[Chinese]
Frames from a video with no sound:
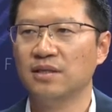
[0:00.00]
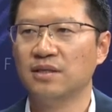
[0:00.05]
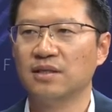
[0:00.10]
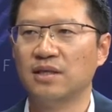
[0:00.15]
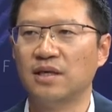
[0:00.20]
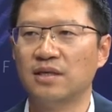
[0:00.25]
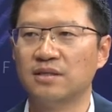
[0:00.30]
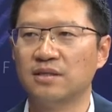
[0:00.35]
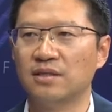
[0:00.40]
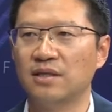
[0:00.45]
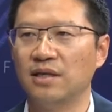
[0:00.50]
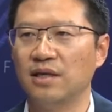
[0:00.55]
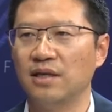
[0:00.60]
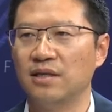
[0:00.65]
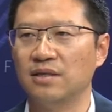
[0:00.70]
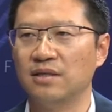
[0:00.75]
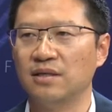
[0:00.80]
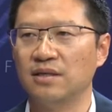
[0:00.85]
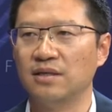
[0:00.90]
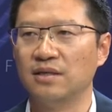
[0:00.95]
它是两
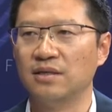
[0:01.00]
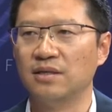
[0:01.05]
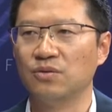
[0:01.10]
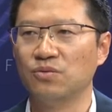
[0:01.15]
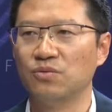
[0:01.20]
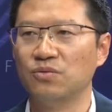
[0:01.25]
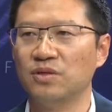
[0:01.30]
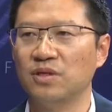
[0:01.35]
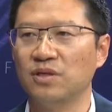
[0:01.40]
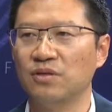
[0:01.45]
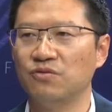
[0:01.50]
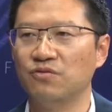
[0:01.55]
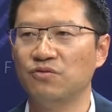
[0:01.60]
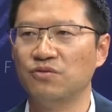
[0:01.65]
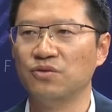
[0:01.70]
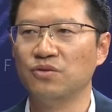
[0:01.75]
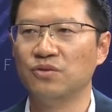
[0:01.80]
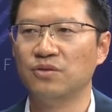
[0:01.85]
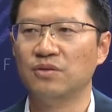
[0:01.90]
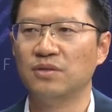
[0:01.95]
个功能复
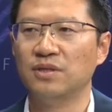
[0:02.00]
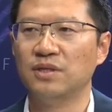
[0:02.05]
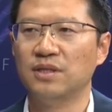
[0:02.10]
用，